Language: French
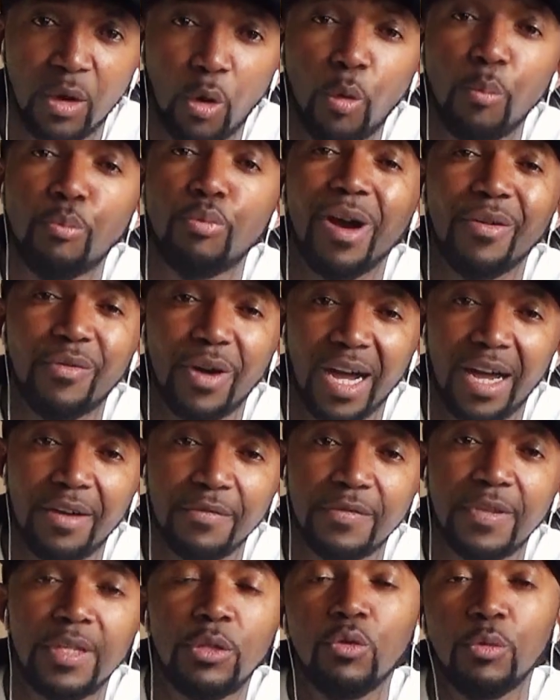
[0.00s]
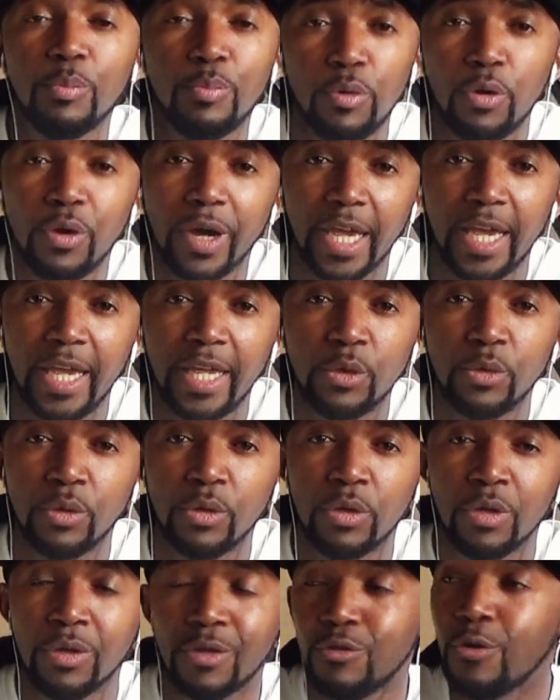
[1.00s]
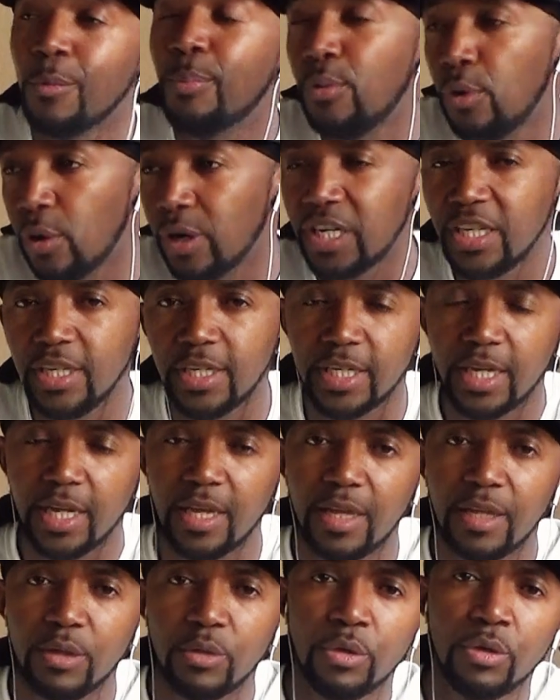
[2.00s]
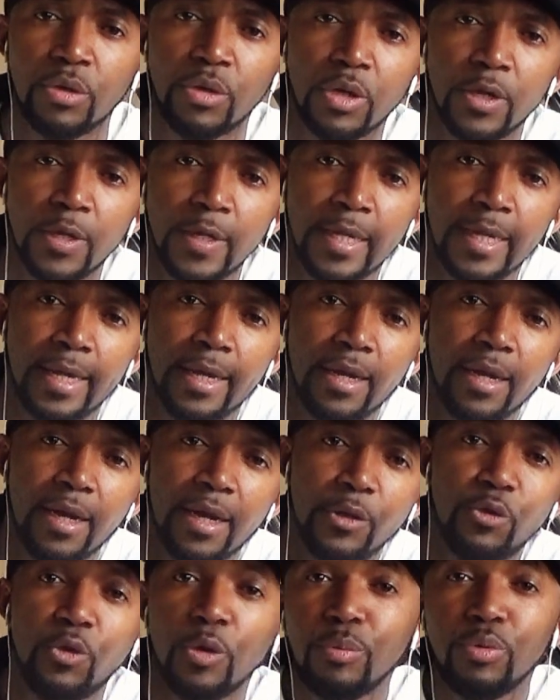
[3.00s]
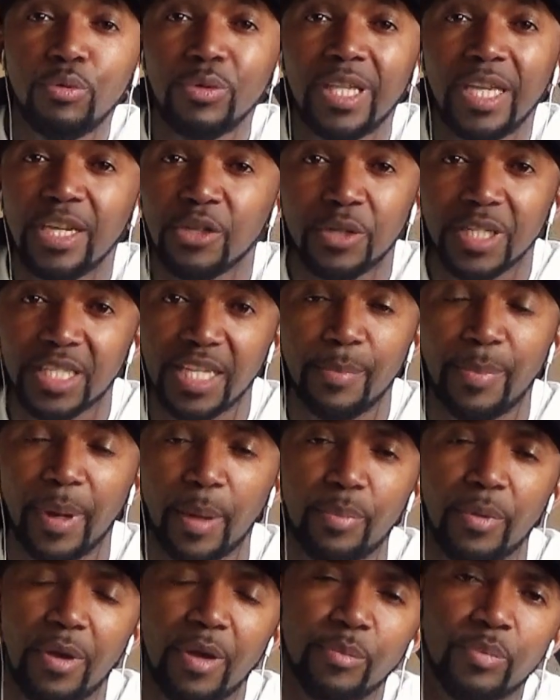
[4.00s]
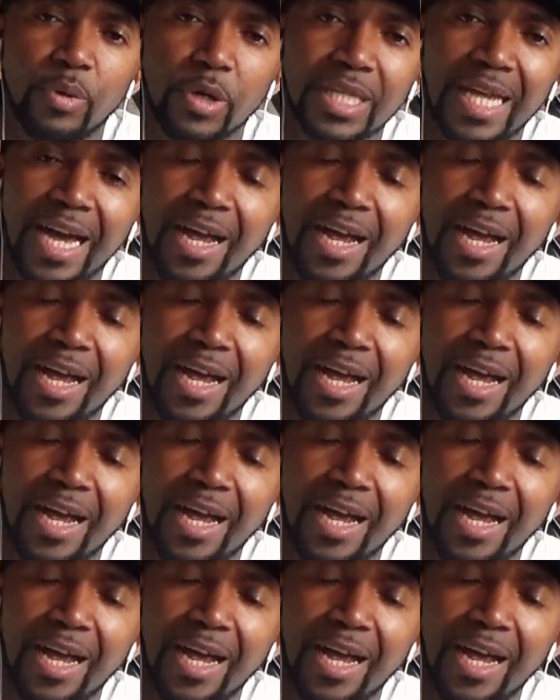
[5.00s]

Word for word: On peut avoir envie de pleurer, de, pleurnicher, de, euh, de bouder, je ne sais pas, peu importe.